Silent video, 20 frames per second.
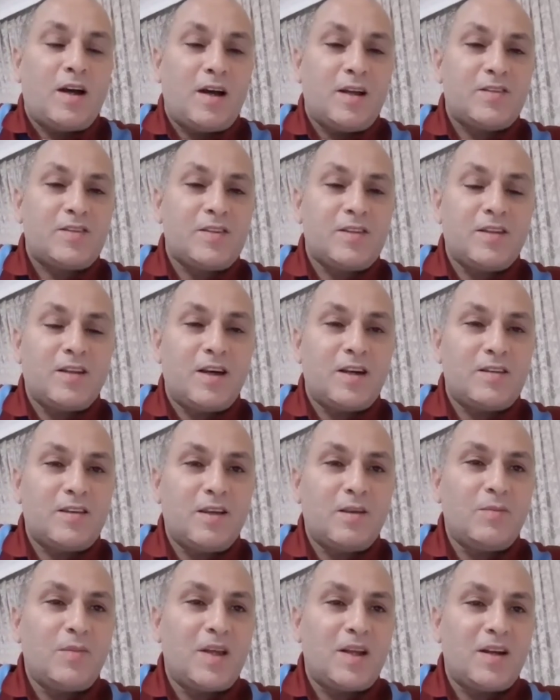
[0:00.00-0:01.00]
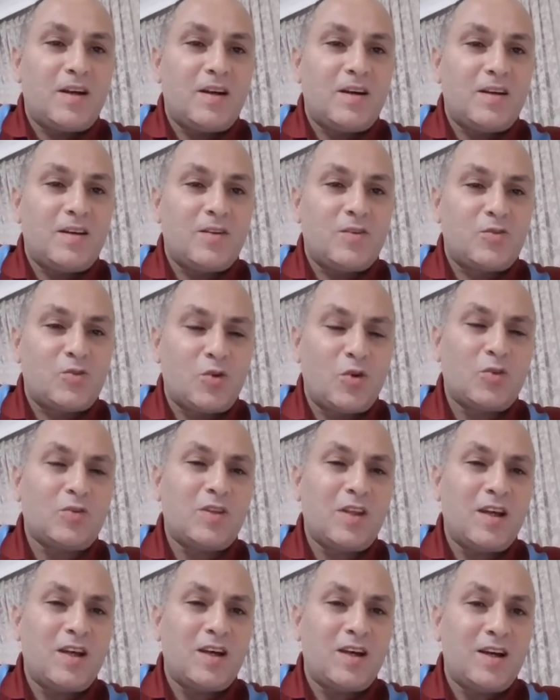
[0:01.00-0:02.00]
Aslında hakemler
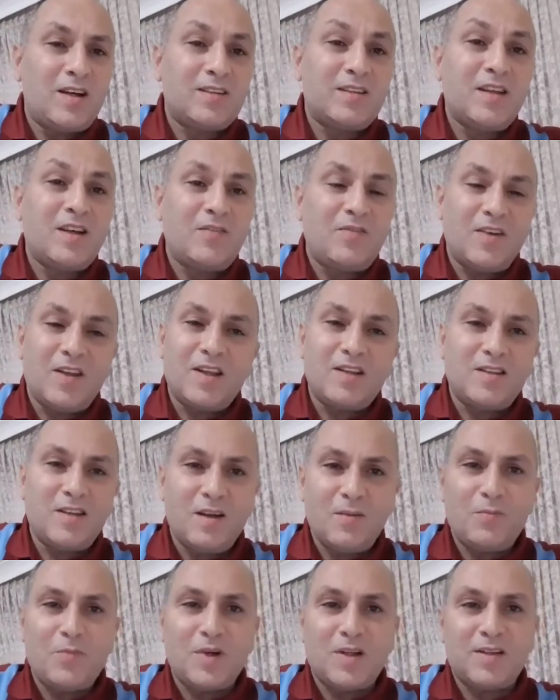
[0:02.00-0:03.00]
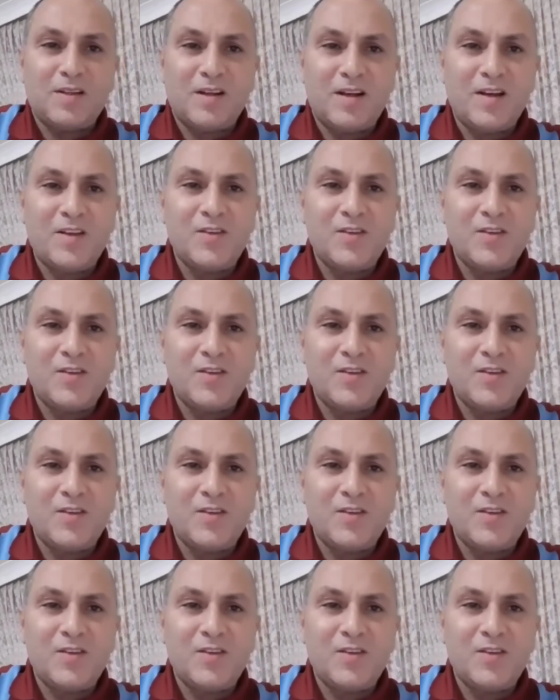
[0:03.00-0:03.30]
çok da hata falan yapmadılar